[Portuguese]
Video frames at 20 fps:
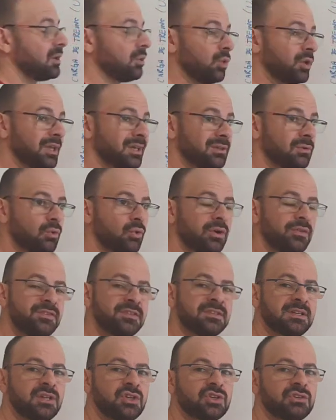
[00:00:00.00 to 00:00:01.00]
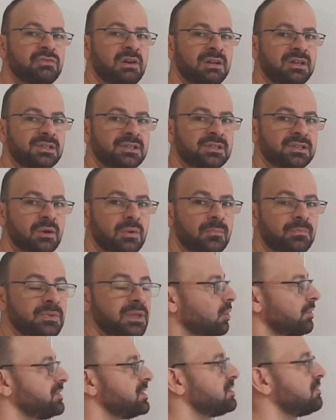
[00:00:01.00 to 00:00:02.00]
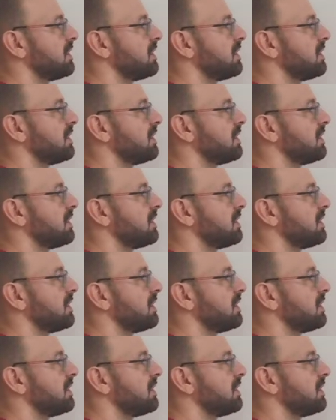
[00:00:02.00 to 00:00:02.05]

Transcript: O que é o coeficiente de variação? O coeficiente